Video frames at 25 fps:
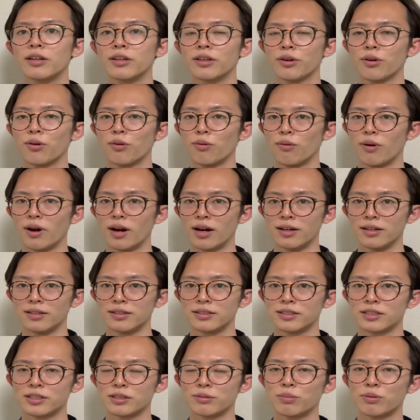今日は
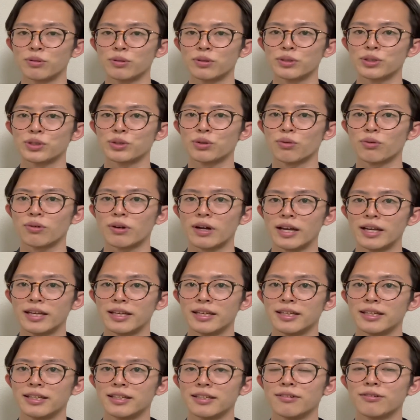ツボの紹介
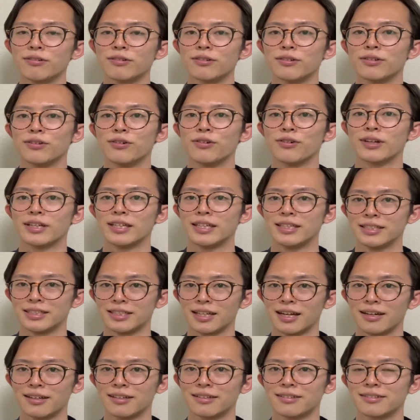の動画でし
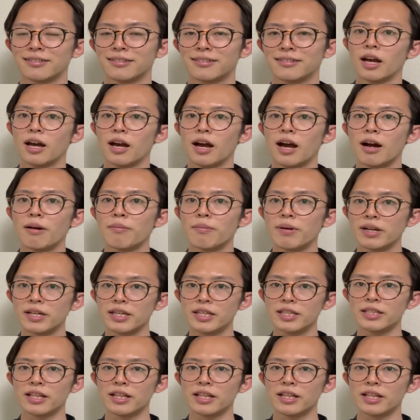たあまり